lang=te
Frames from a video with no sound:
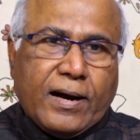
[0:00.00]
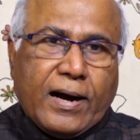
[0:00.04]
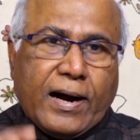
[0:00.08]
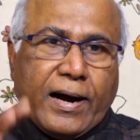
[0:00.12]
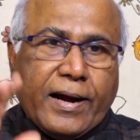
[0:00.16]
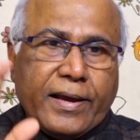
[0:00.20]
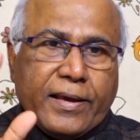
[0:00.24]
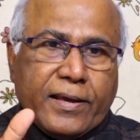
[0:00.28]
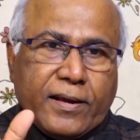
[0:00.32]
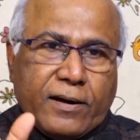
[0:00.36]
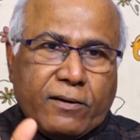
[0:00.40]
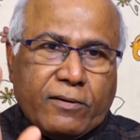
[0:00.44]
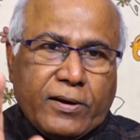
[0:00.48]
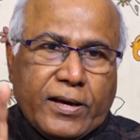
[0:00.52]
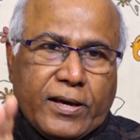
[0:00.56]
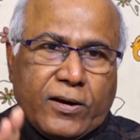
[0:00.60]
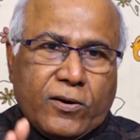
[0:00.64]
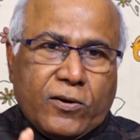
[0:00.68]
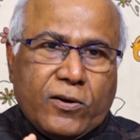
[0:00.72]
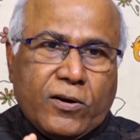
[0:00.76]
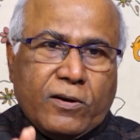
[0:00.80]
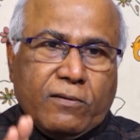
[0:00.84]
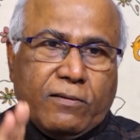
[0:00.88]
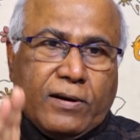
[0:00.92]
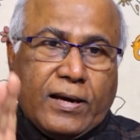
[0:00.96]
ఆ ఇరవై
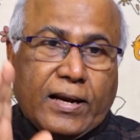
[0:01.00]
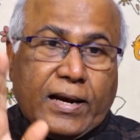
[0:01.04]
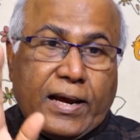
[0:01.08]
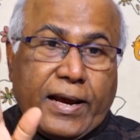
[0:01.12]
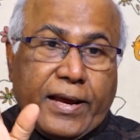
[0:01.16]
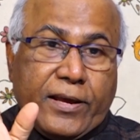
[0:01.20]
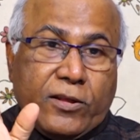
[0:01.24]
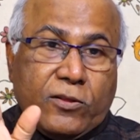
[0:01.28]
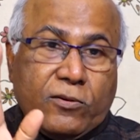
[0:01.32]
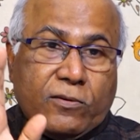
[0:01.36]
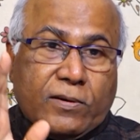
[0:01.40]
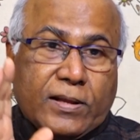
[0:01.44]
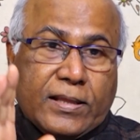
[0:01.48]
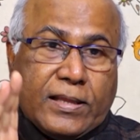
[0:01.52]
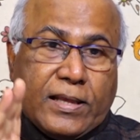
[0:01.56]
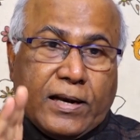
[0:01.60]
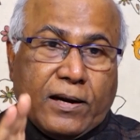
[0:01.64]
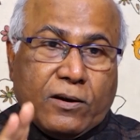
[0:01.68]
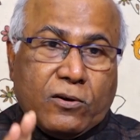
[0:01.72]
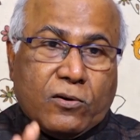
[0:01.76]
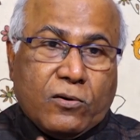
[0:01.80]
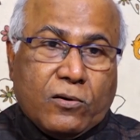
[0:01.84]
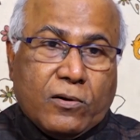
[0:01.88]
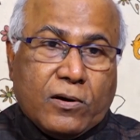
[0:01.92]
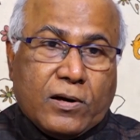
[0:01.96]
రెండు వేల ఐదు వందల
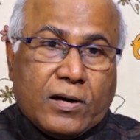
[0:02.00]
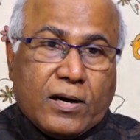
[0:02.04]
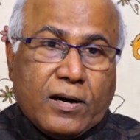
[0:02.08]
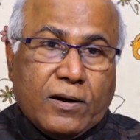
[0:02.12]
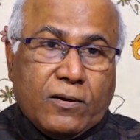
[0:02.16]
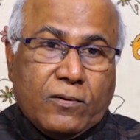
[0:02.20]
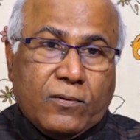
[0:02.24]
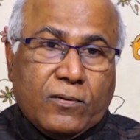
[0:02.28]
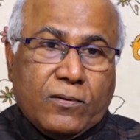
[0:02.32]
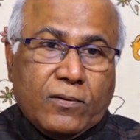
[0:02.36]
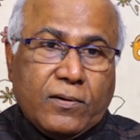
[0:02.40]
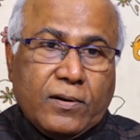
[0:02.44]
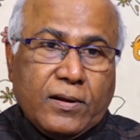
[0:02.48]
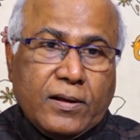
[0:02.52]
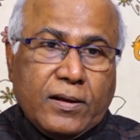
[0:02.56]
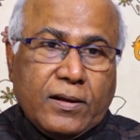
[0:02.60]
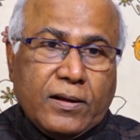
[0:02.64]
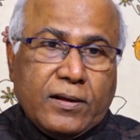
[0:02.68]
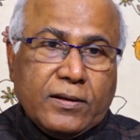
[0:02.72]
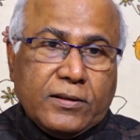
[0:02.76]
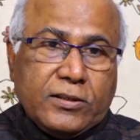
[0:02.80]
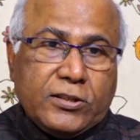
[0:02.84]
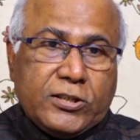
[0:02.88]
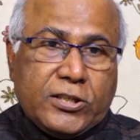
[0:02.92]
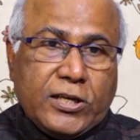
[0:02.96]
కోట్లు
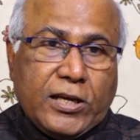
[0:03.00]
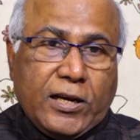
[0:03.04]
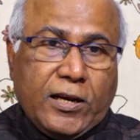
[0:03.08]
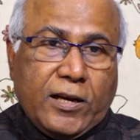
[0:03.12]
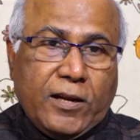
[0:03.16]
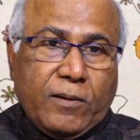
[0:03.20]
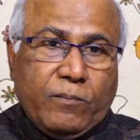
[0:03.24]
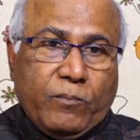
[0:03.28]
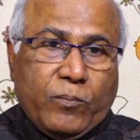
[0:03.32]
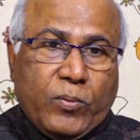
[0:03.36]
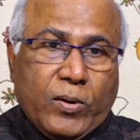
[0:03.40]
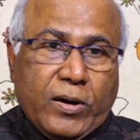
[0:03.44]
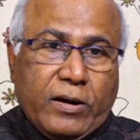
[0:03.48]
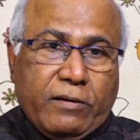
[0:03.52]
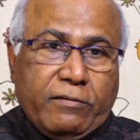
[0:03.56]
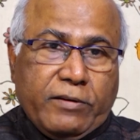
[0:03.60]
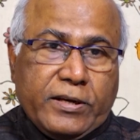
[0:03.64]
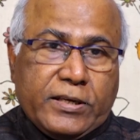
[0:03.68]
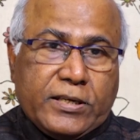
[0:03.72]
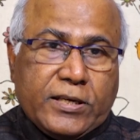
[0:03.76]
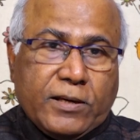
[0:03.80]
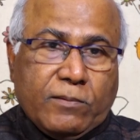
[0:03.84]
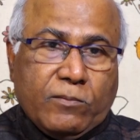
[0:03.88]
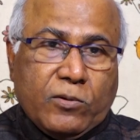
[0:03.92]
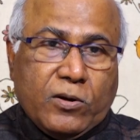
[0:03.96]
చెల్లింపుల
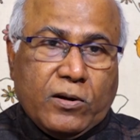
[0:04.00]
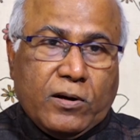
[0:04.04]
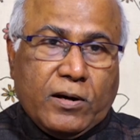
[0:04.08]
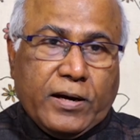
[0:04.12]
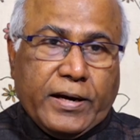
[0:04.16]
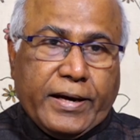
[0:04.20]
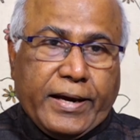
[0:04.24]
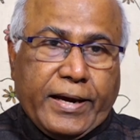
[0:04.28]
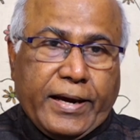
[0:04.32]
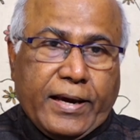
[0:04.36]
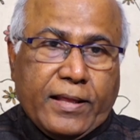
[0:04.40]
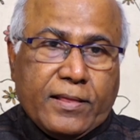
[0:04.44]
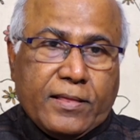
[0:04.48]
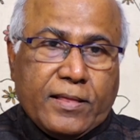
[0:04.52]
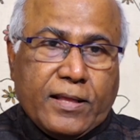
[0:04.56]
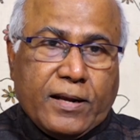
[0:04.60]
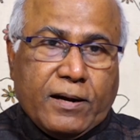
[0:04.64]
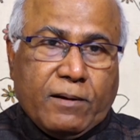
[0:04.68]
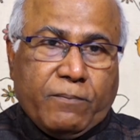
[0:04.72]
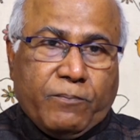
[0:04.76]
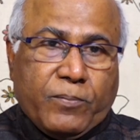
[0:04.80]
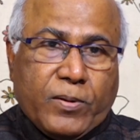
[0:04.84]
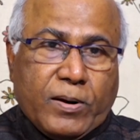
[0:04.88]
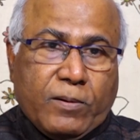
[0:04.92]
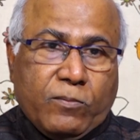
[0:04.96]
విషయంలో కేంద్ర
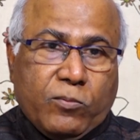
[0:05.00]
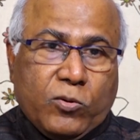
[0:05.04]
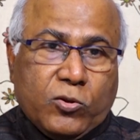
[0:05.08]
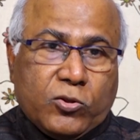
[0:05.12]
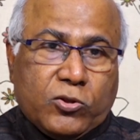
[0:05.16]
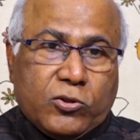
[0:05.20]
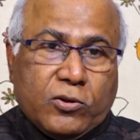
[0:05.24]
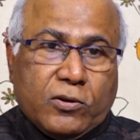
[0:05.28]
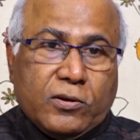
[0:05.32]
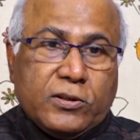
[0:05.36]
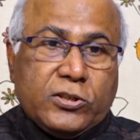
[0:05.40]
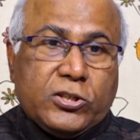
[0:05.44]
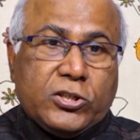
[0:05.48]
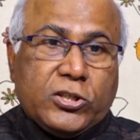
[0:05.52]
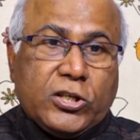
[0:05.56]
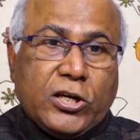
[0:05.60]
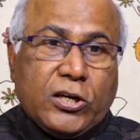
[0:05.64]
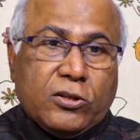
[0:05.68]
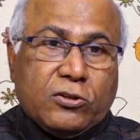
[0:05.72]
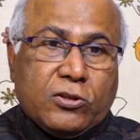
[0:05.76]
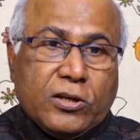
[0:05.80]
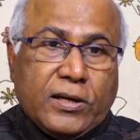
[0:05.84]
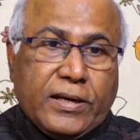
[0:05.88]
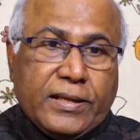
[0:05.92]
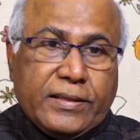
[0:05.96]
ప్రభుత్వం
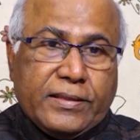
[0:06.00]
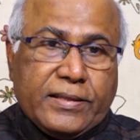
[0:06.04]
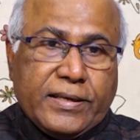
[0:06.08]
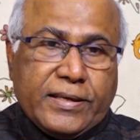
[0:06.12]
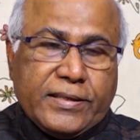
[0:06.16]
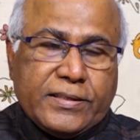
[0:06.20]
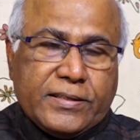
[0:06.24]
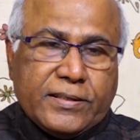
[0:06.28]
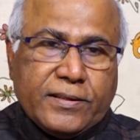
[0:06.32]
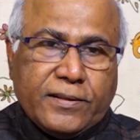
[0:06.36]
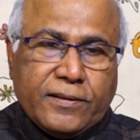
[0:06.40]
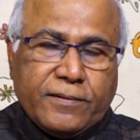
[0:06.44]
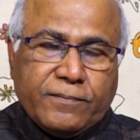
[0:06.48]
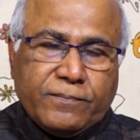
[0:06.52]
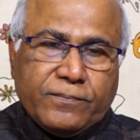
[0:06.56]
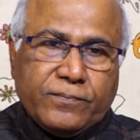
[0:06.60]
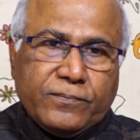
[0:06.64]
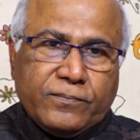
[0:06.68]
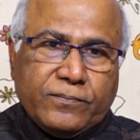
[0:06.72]
చేతులెత్తేసింది